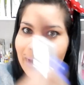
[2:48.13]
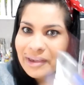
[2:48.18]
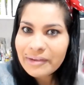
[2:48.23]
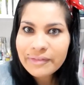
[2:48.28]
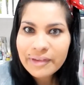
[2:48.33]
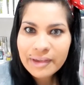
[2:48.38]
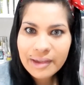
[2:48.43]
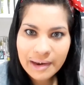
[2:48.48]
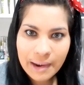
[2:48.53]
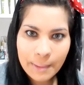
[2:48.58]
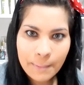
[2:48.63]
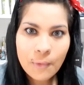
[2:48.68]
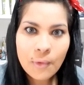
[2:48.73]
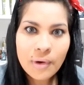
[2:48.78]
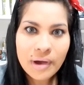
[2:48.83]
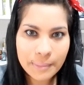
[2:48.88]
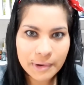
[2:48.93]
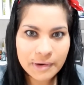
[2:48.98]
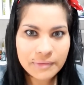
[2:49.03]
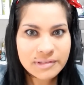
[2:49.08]
como é que fica na
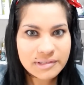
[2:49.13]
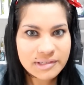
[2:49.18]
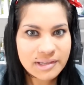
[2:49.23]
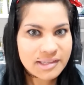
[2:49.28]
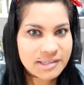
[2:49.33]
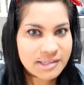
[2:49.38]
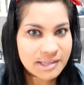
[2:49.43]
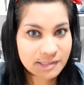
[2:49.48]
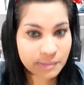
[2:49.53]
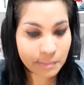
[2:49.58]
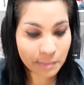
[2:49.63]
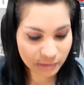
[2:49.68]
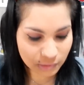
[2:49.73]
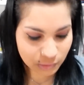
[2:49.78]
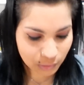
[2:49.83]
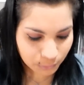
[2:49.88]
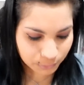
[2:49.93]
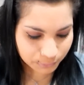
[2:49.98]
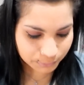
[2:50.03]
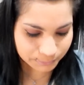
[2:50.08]
boca pra vocês esse
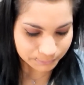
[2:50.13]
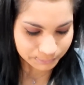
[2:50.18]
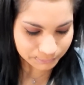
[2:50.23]
batom.